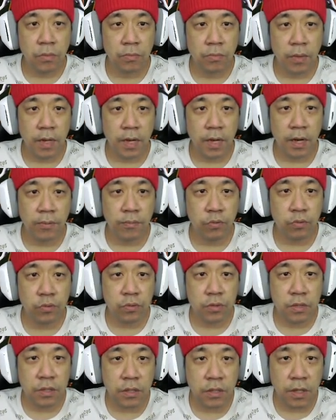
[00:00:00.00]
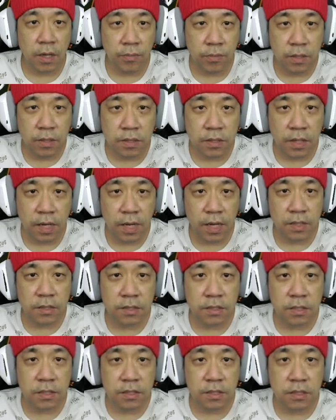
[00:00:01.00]
Bayangan putih yang mengejar
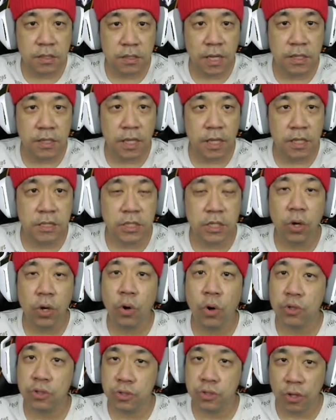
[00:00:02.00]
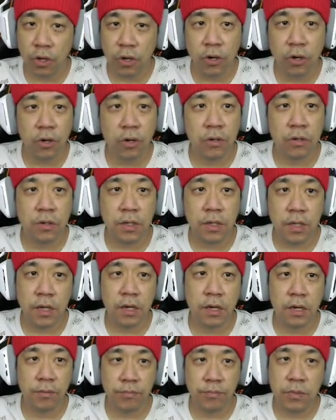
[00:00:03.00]
Andre ternyata si Ocong
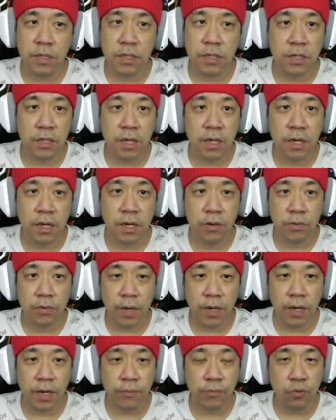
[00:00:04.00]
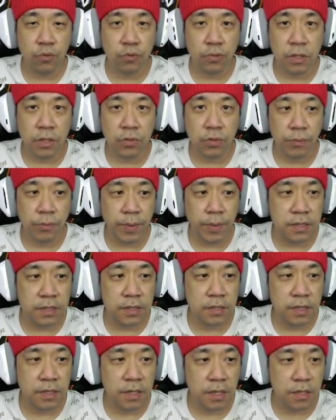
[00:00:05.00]
ya. Bener ya, warna putih udah
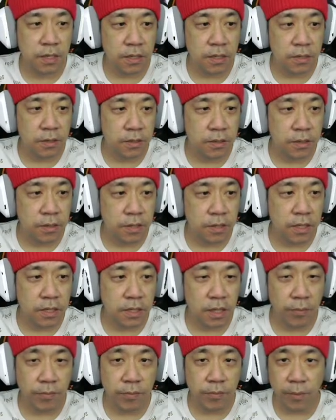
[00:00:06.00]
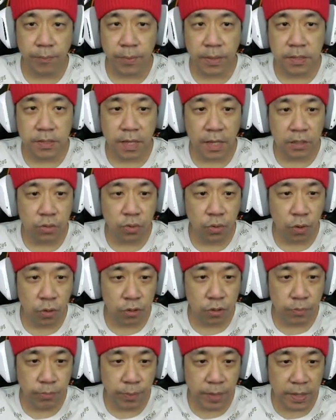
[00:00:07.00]
pasti lah ya. Kita mendapatkan
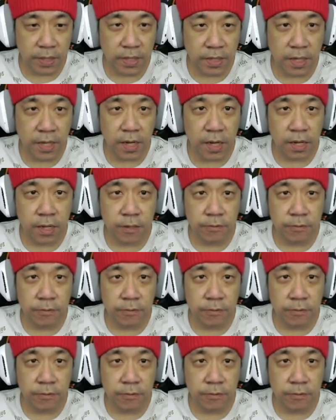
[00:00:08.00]
Ghostpedia.